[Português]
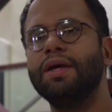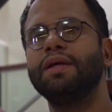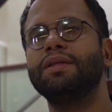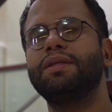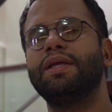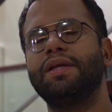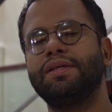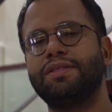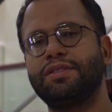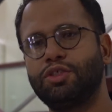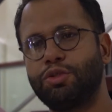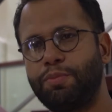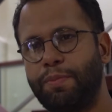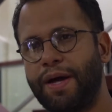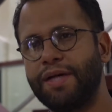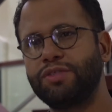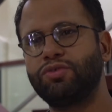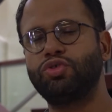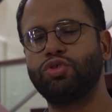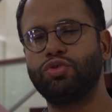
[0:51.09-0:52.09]
ter esse
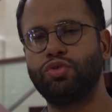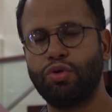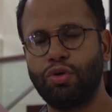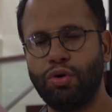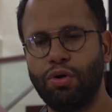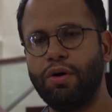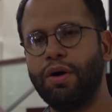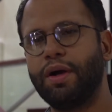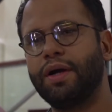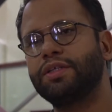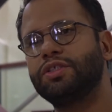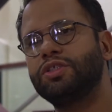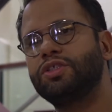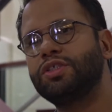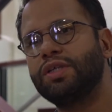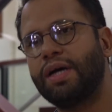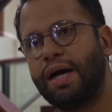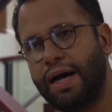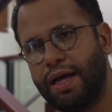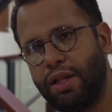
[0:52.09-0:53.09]
espaço de troca, de
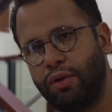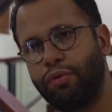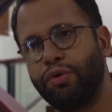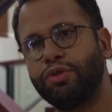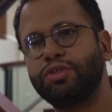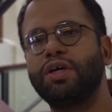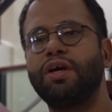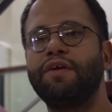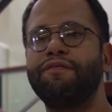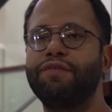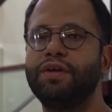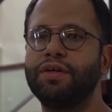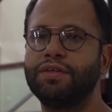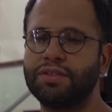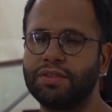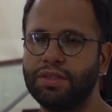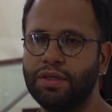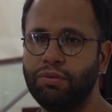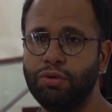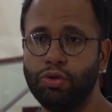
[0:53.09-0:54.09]
diálogo e de
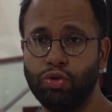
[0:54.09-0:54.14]
reflexão,